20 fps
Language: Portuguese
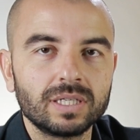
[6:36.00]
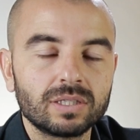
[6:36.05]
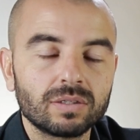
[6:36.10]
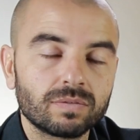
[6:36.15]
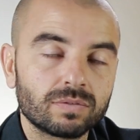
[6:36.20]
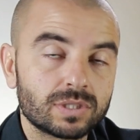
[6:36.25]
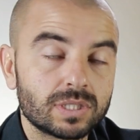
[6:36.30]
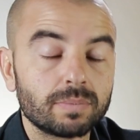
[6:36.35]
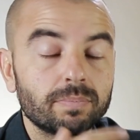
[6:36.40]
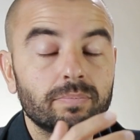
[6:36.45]

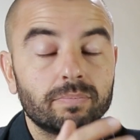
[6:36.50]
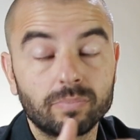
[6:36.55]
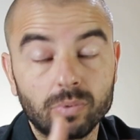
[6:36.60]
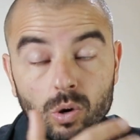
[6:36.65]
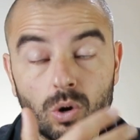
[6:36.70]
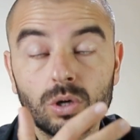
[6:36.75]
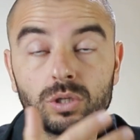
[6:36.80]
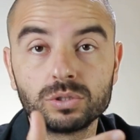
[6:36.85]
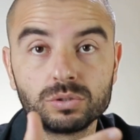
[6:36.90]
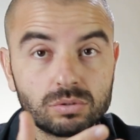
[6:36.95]
Então você
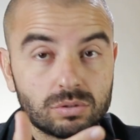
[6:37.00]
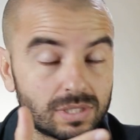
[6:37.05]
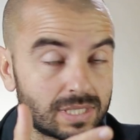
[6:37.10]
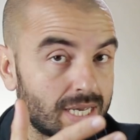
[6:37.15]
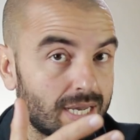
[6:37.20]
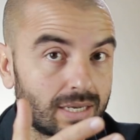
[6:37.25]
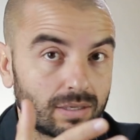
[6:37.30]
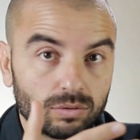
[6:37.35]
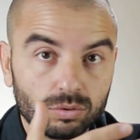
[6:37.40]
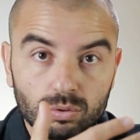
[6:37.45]
pode
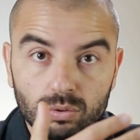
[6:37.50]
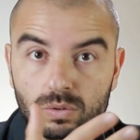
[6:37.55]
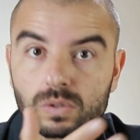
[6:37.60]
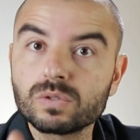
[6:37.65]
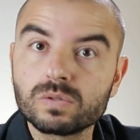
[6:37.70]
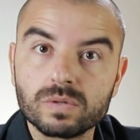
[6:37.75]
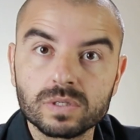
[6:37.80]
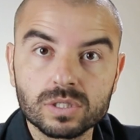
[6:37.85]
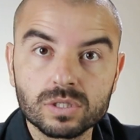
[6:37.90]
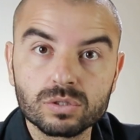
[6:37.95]
usar
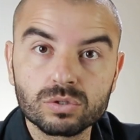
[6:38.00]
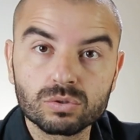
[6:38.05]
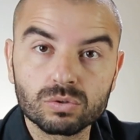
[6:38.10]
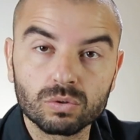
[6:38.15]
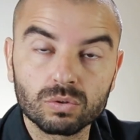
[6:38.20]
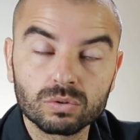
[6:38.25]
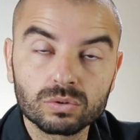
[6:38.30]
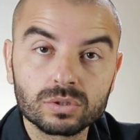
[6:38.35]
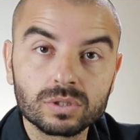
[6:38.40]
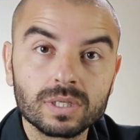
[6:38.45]
todos esses
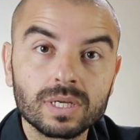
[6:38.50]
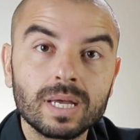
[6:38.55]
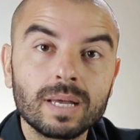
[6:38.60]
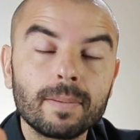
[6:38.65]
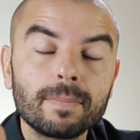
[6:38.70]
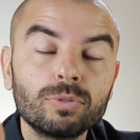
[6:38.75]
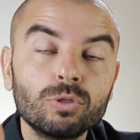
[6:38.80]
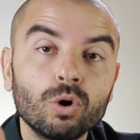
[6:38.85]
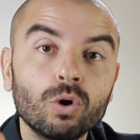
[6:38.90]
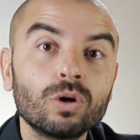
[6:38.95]
sons
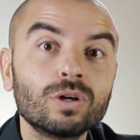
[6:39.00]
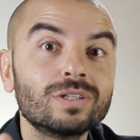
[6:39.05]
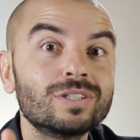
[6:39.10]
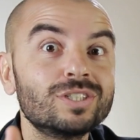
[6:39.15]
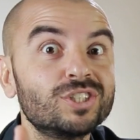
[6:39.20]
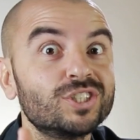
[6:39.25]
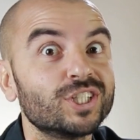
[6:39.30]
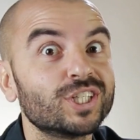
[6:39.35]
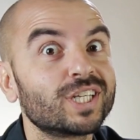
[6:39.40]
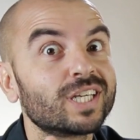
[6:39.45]
no
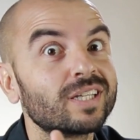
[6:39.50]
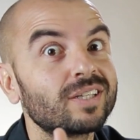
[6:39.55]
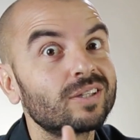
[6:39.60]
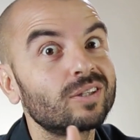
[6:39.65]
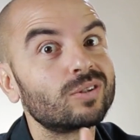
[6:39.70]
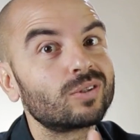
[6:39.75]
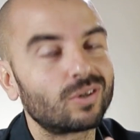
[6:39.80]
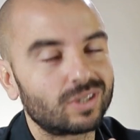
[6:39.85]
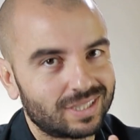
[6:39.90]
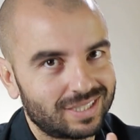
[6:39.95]

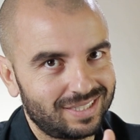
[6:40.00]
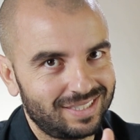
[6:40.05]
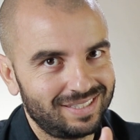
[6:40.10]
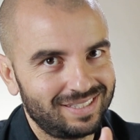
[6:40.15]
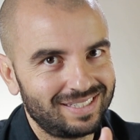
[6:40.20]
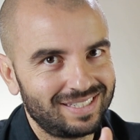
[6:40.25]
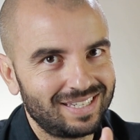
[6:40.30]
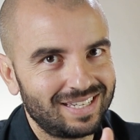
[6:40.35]
TikTok.